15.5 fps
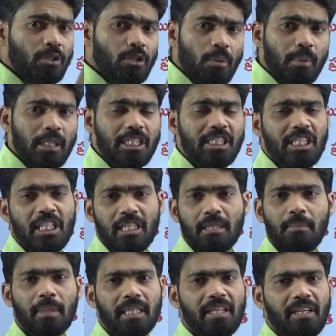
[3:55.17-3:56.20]
పంతొమ్మిది
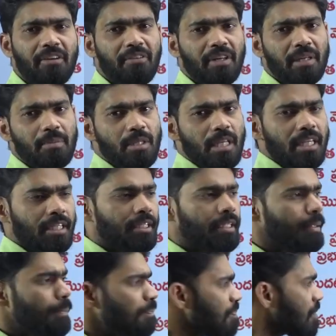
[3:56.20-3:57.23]
చట్టం మీద ఇవ్వడం జరిగింది